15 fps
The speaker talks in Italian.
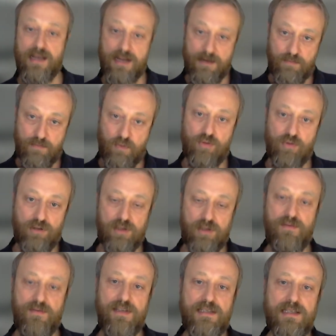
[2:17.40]
Il punto
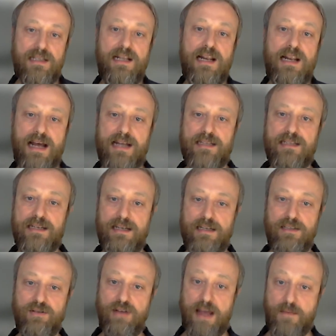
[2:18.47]
di vista dell'arte,
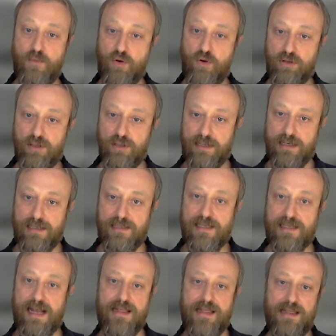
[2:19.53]
credo, è molto
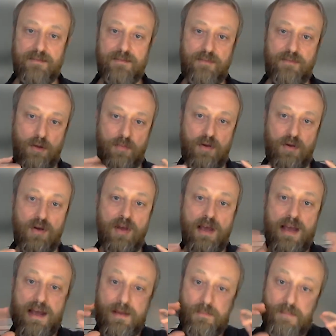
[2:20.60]
interessante proprio
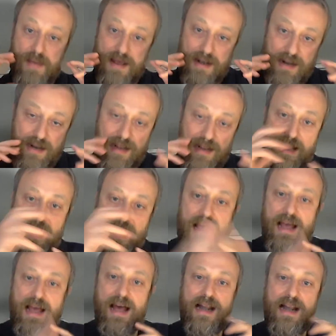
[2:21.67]
per
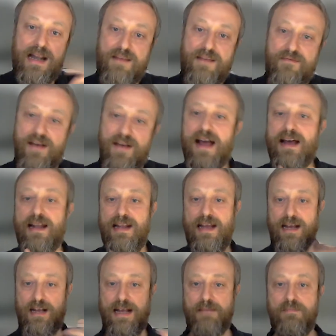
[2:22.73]
arrivare
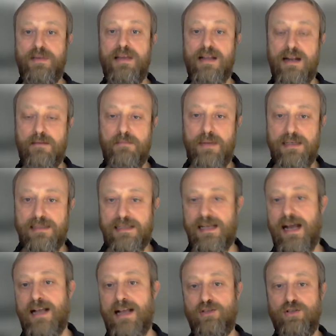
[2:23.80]
a capire il
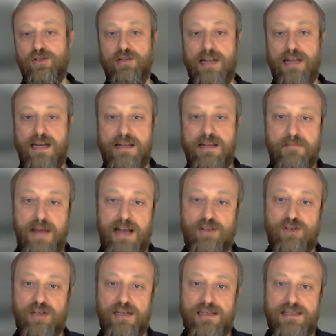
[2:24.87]
passaggio
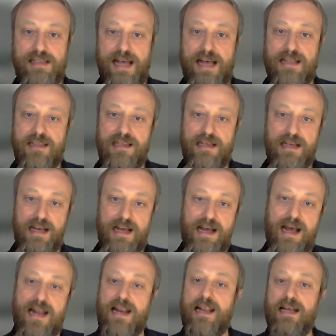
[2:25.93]
dall'immagine statica
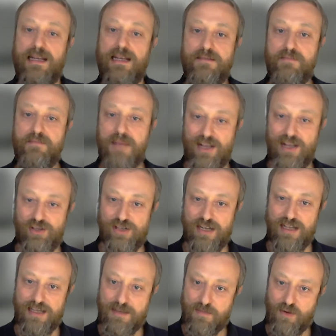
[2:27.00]

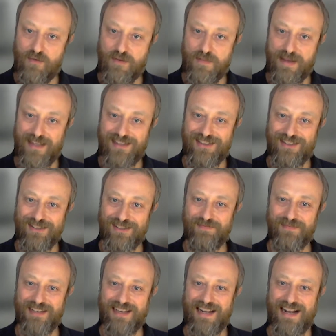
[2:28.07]
all'immagine in movimento.
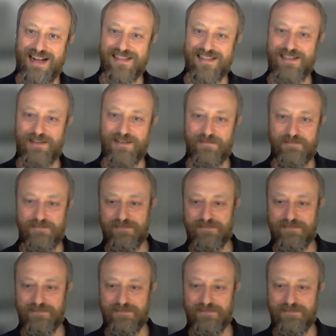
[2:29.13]
Grazie.